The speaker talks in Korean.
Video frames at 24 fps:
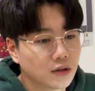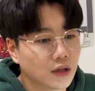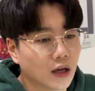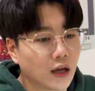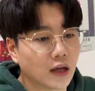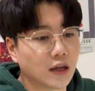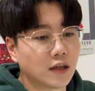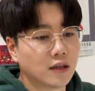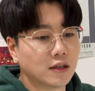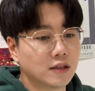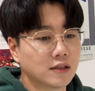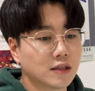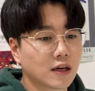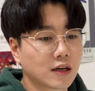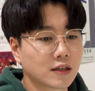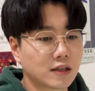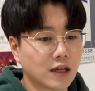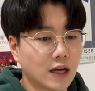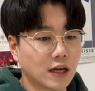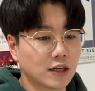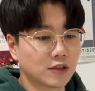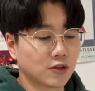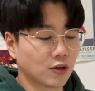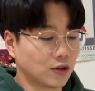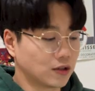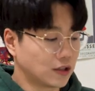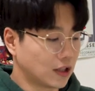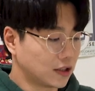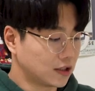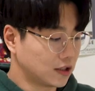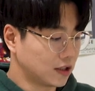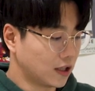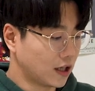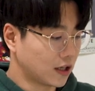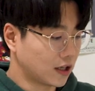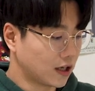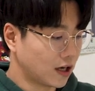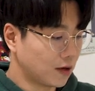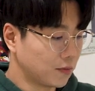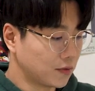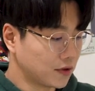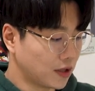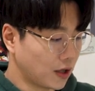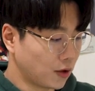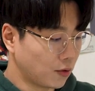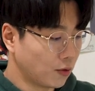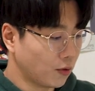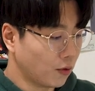네, 이 상태에서 이제 진행을
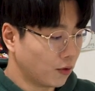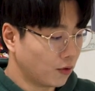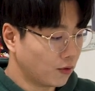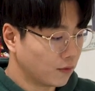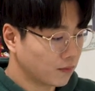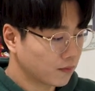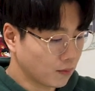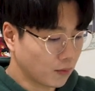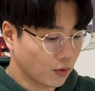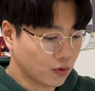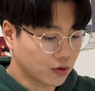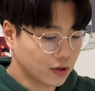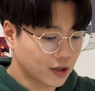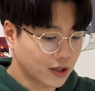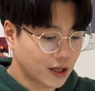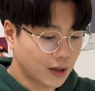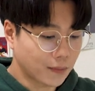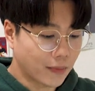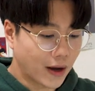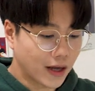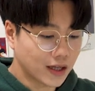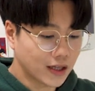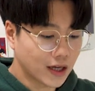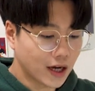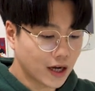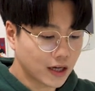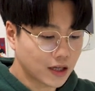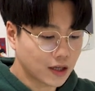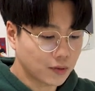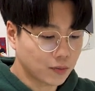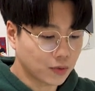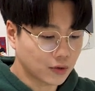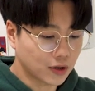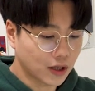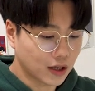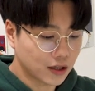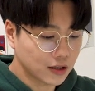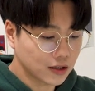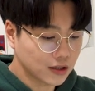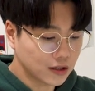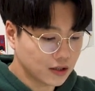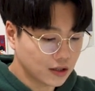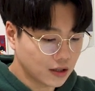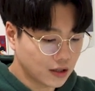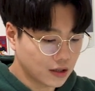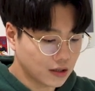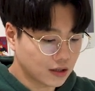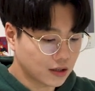하면 되고 뭐 그렇게 많이
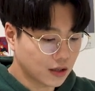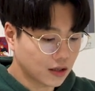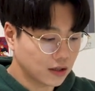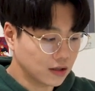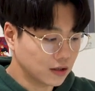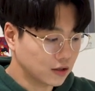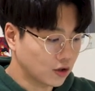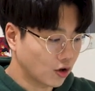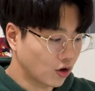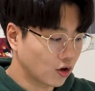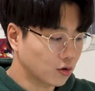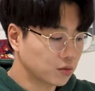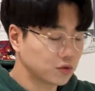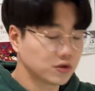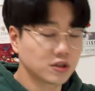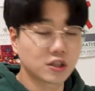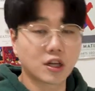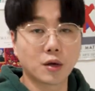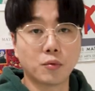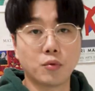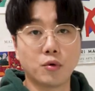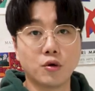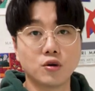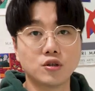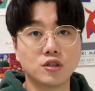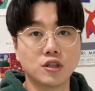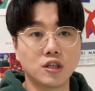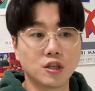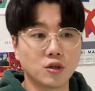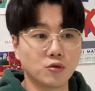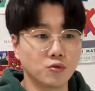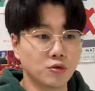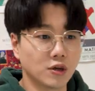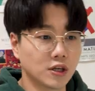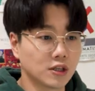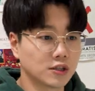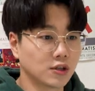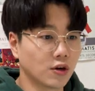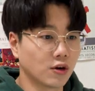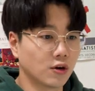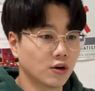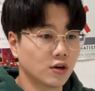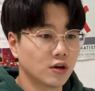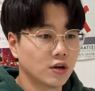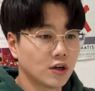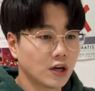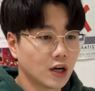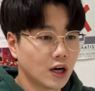하기보다는 일단은 여러분들께 보여드리기
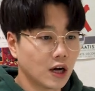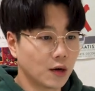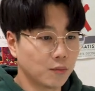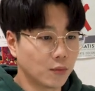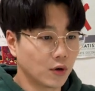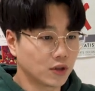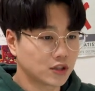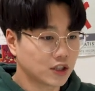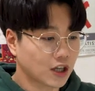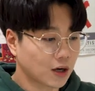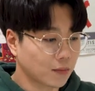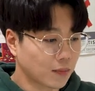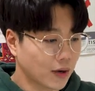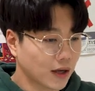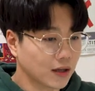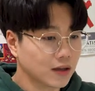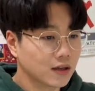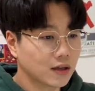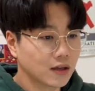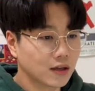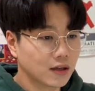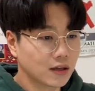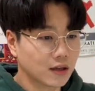위해서 한 몇 장만